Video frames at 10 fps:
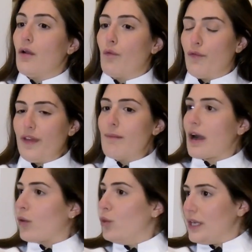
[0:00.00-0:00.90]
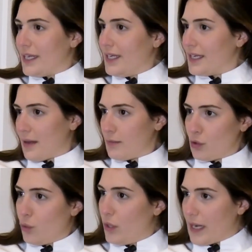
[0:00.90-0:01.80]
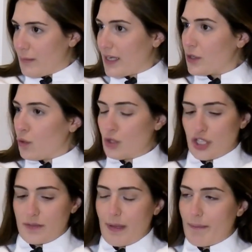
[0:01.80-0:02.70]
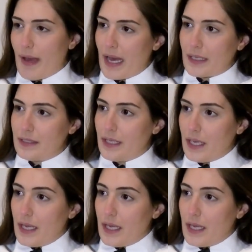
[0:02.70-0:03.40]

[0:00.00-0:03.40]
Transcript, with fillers: وفي مقوله نحن بنقولها الماني كوتشز بين بعض